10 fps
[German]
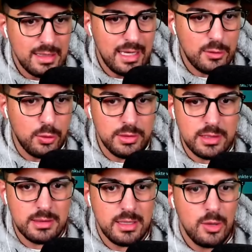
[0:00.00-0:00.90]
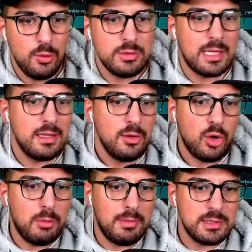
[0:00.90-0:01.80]
erkundigt und dann
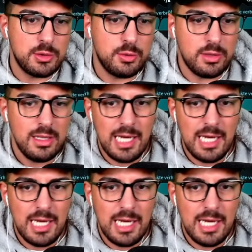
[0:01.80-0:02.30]
kommt man zurück,